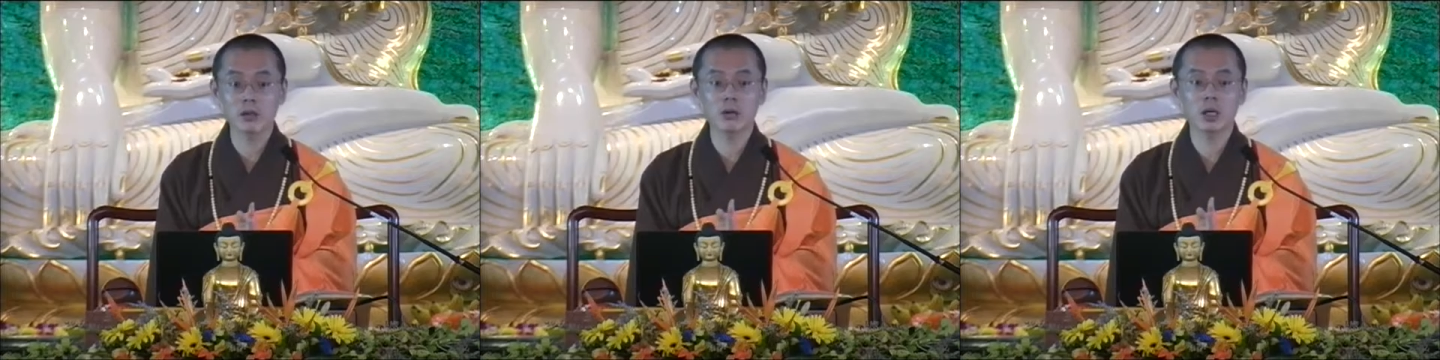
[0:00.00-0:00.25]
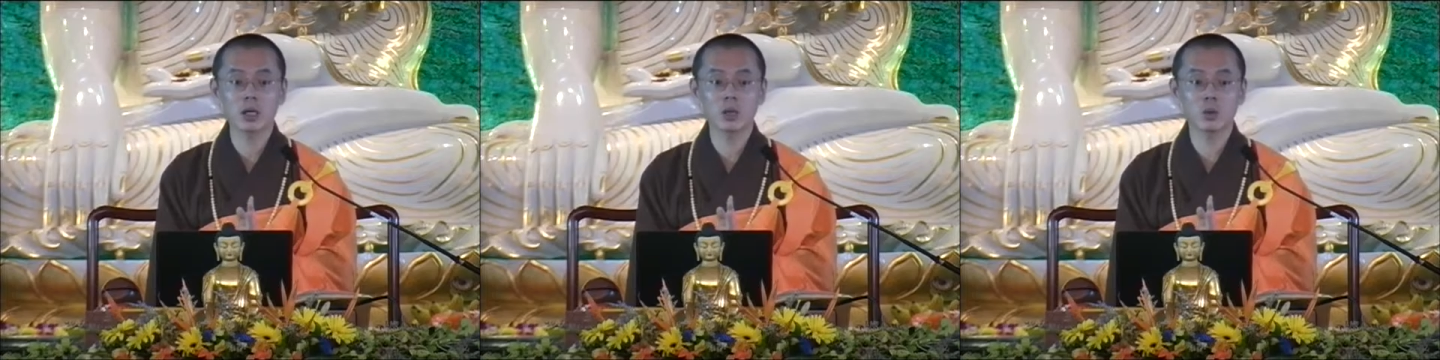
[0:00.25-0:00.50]
丘
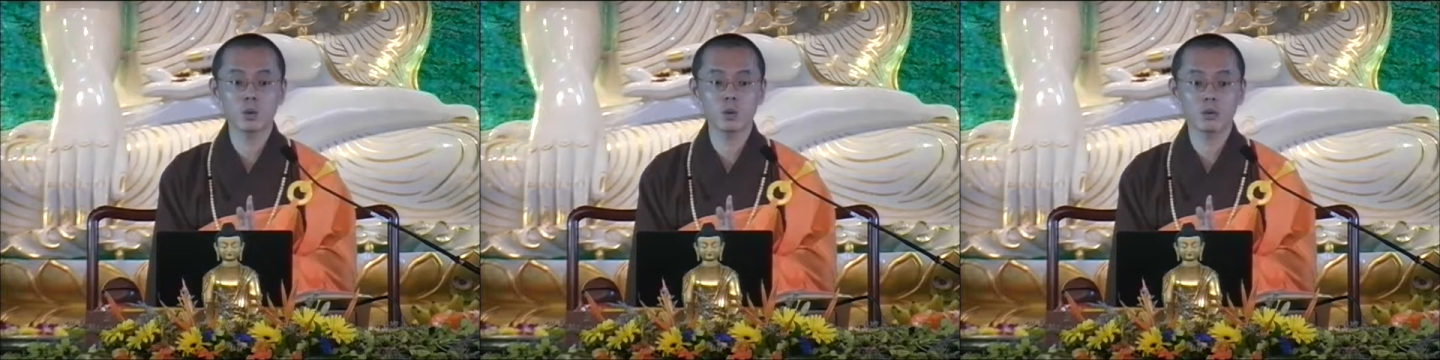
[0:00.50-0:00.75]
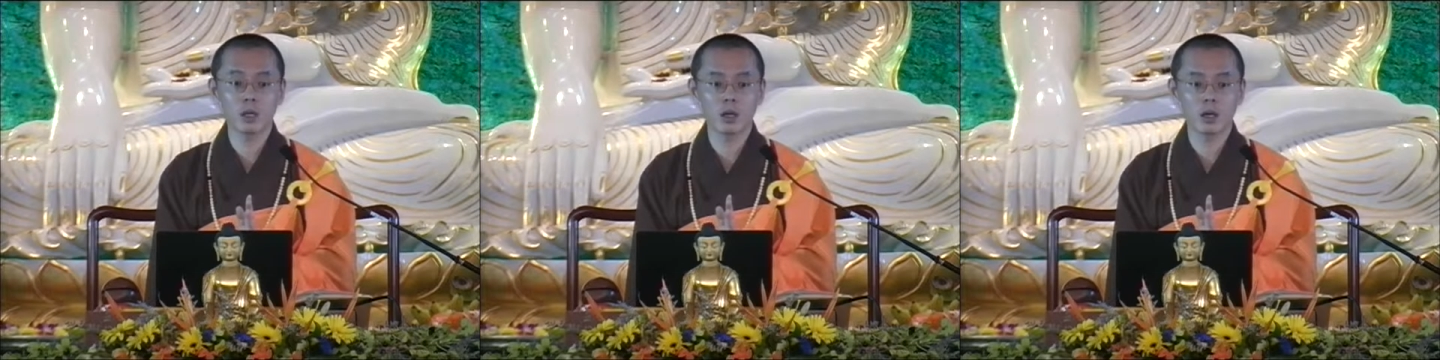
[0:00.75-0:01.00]
可以住
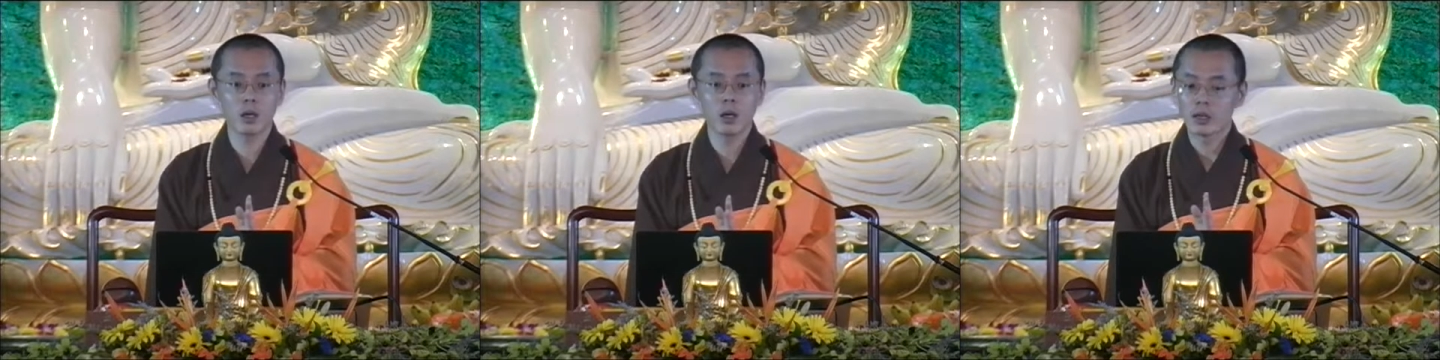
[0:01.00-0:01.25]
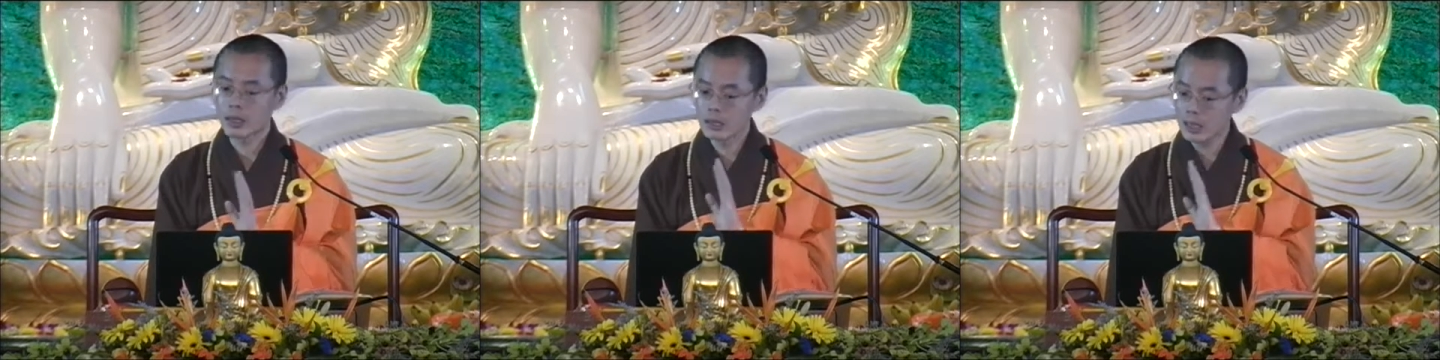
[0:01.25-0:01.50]
的，
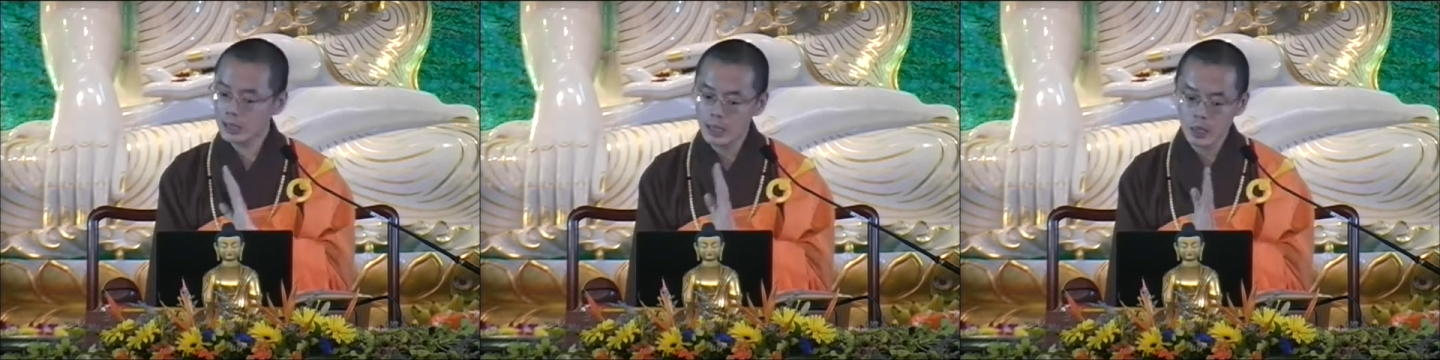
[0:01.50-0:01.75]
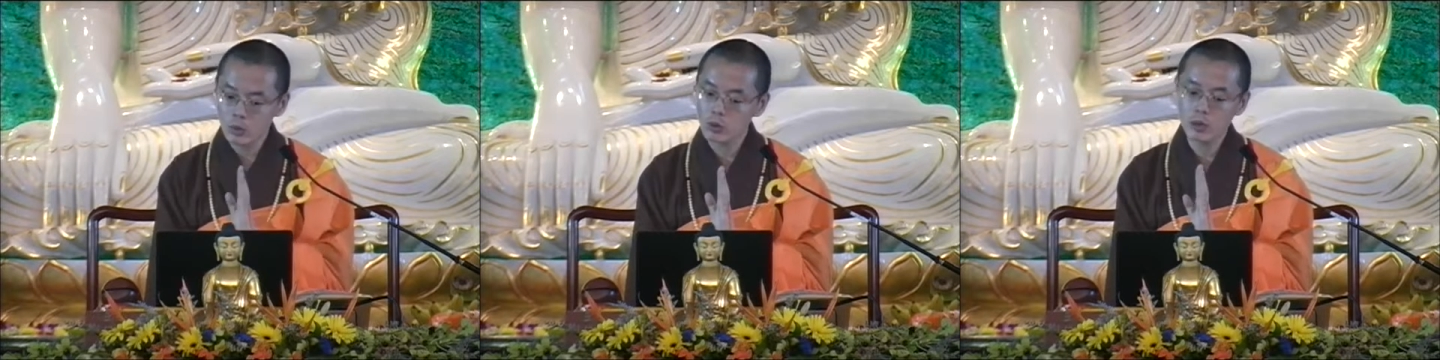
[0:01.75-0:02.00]
你在
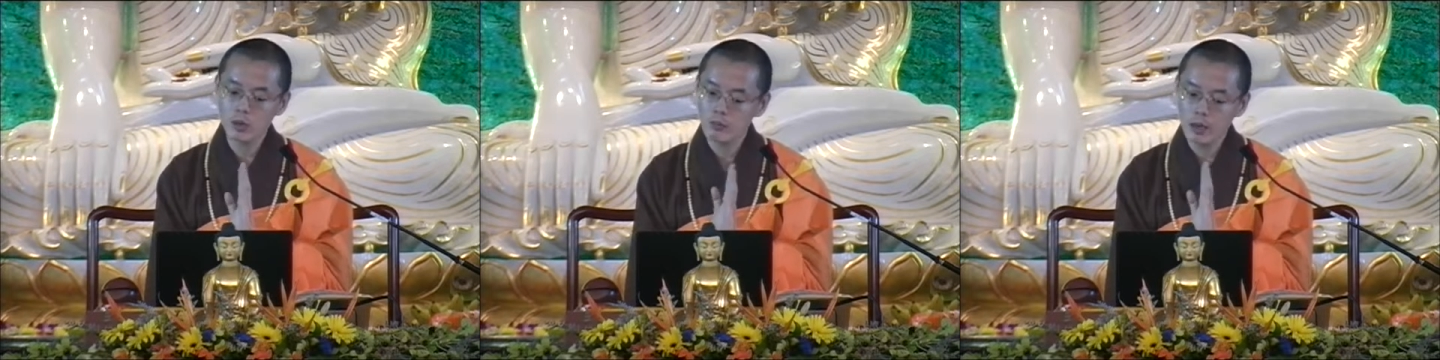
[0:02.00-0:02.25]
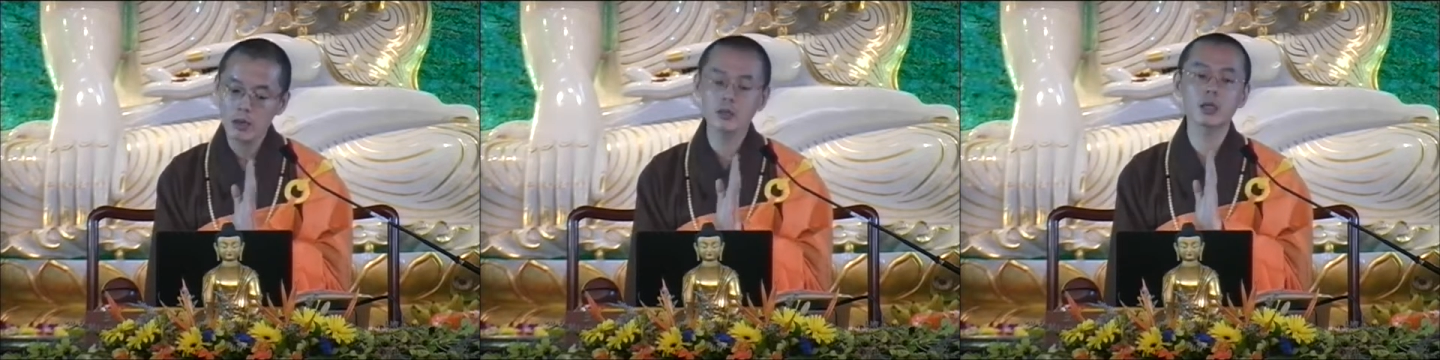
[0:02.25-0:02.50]
家居士是
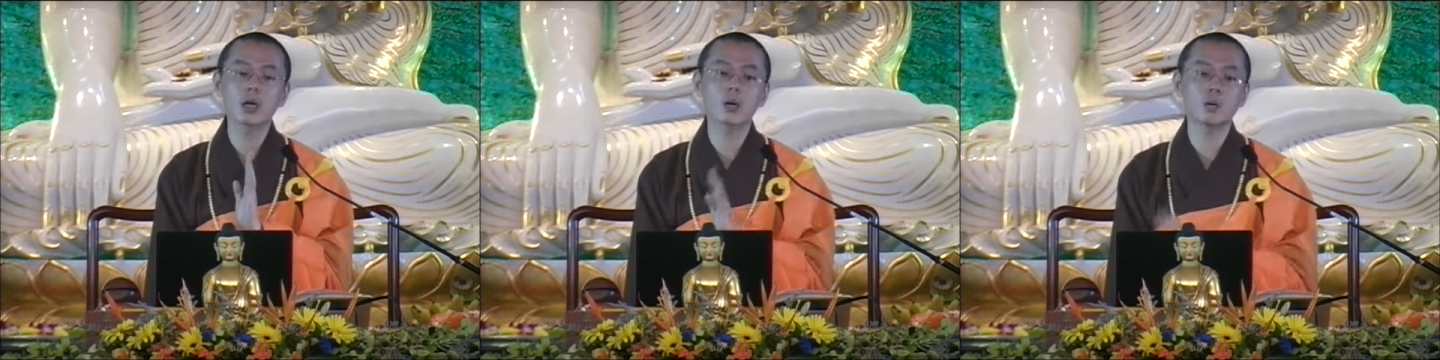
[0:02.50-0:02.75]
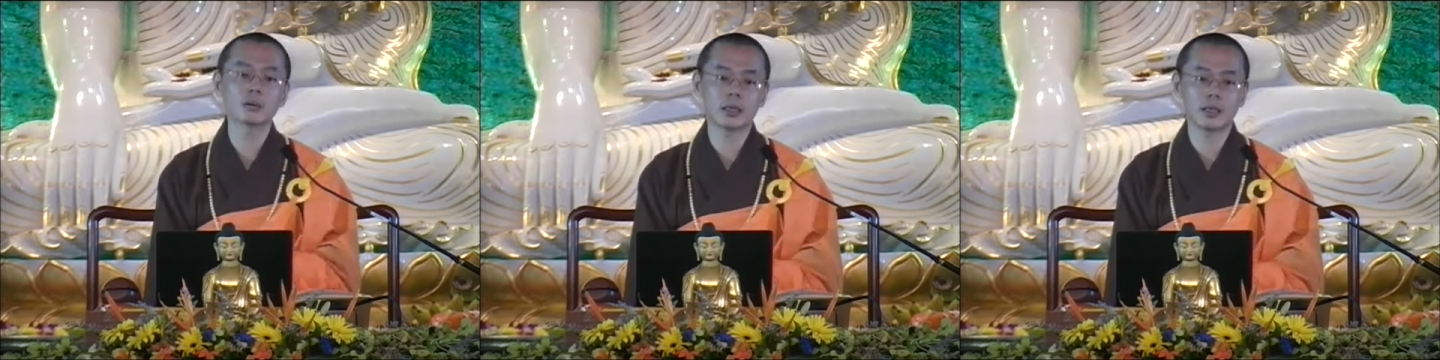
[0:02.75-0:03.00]
没有这个
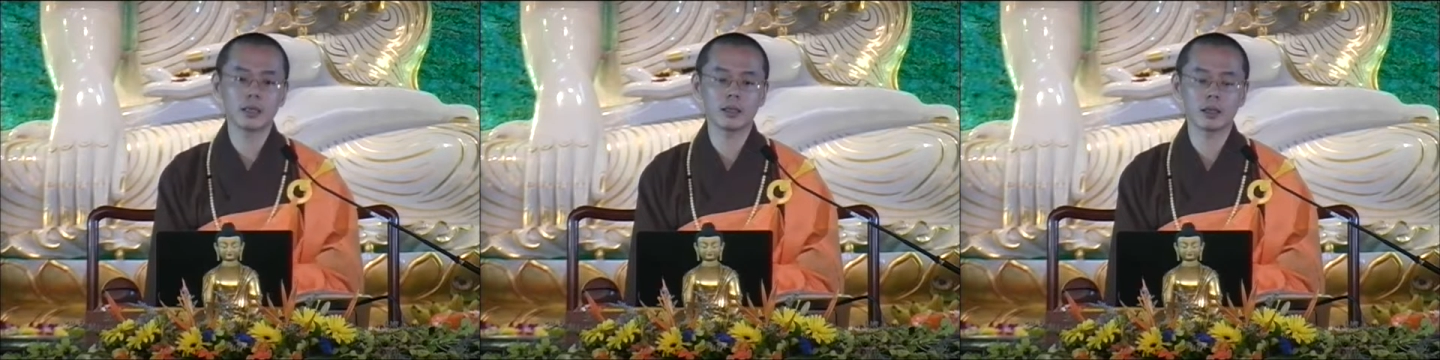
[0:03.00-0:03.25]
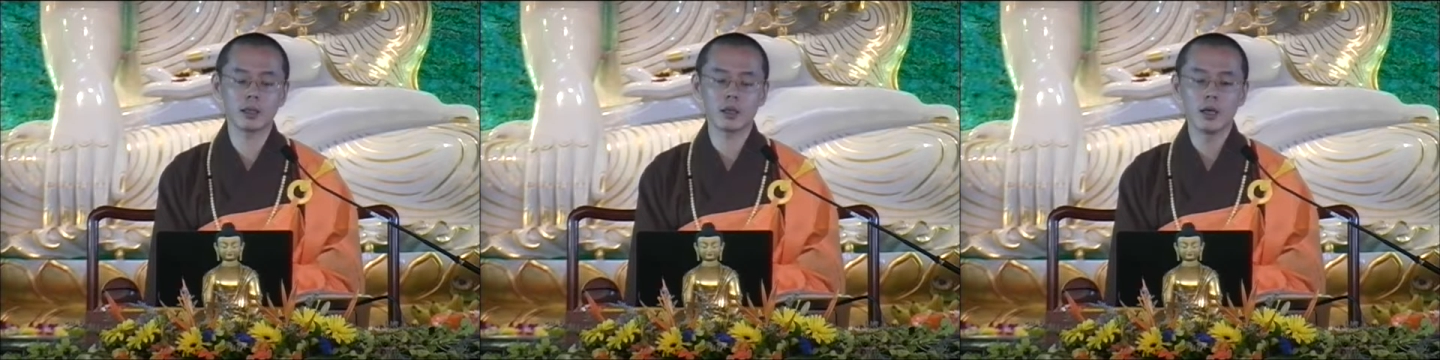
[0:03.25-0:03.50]
功德力
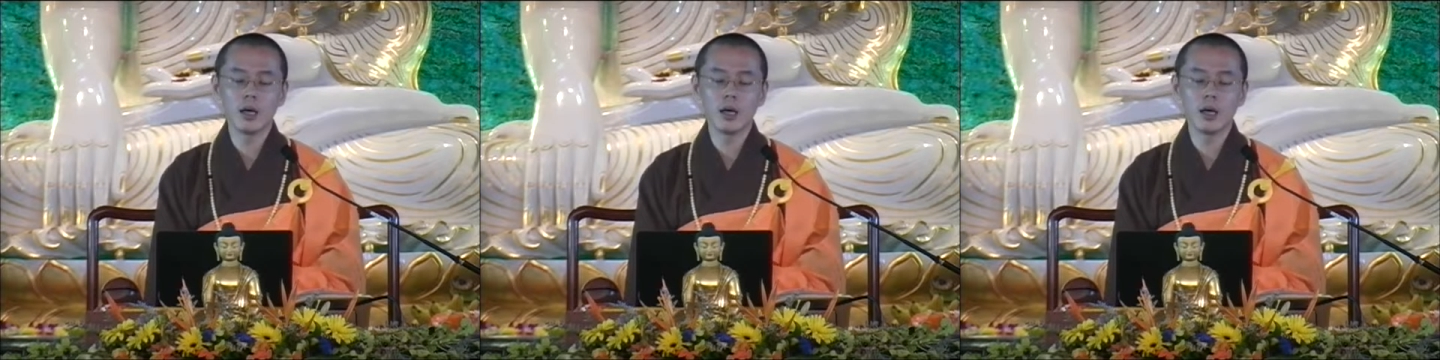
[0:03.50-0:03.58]
的。